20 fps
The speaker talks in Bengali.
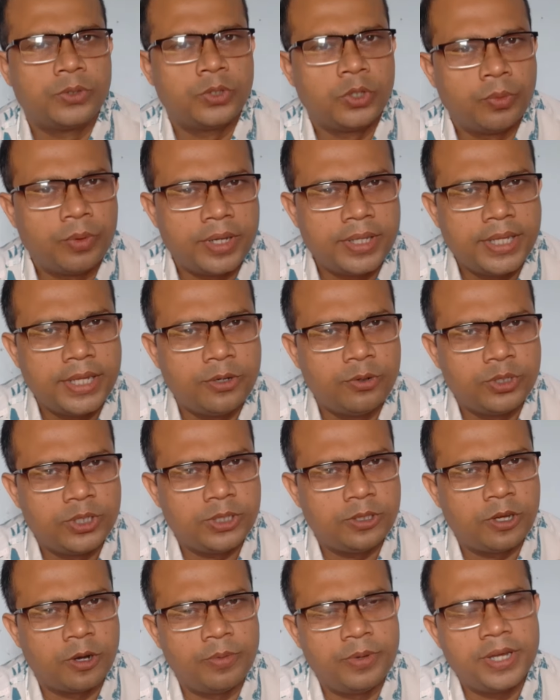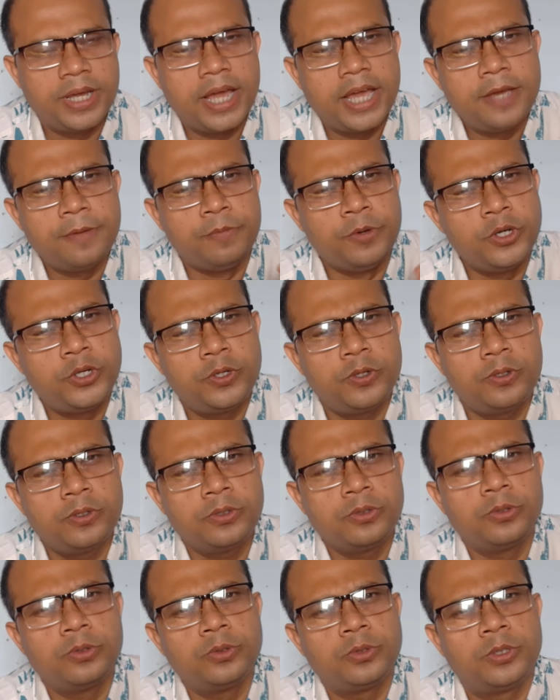তোমাদের উচিত হবে এই ভীষণ
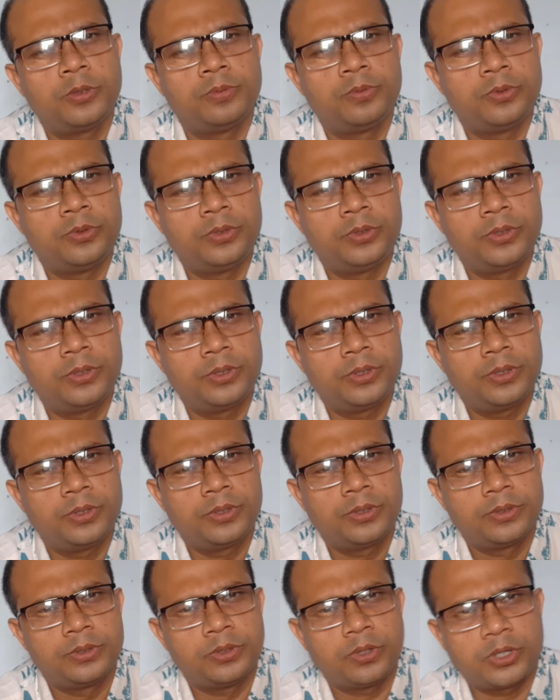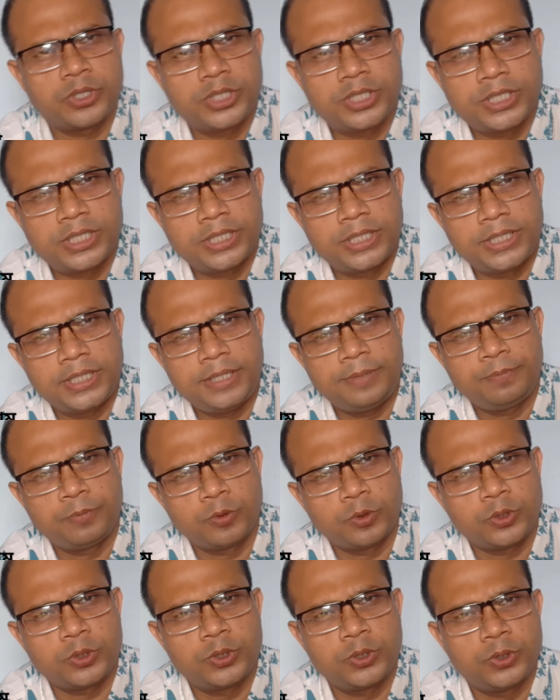গুরুত্বপূর্ণ দশটি
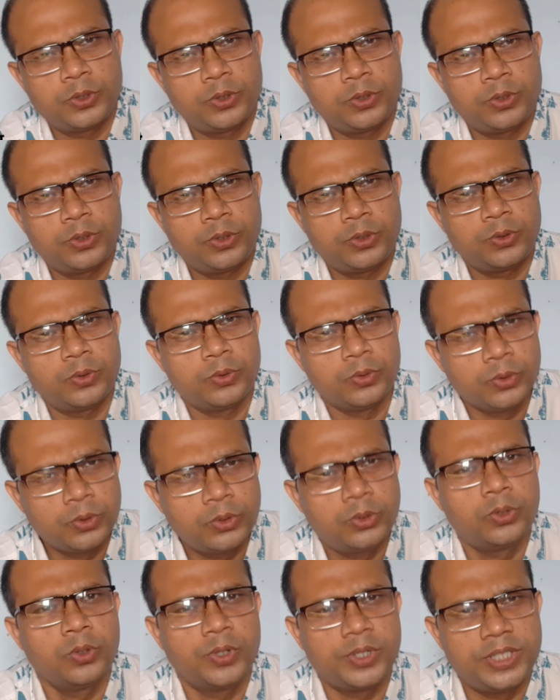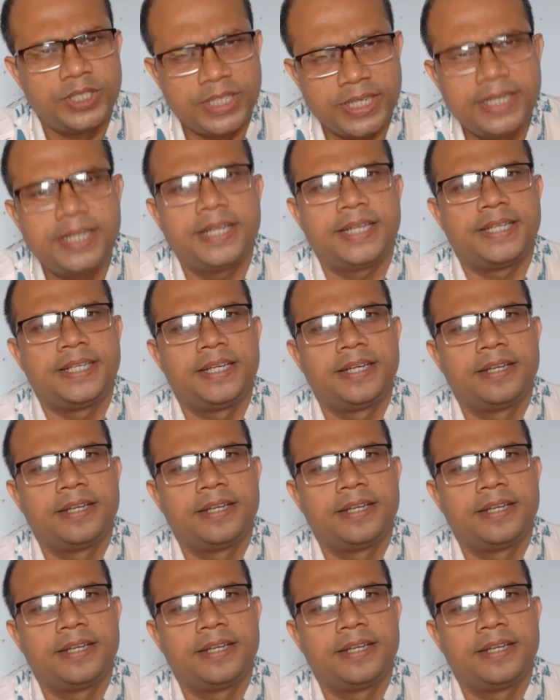প্রশ্নর উত্তর জেনে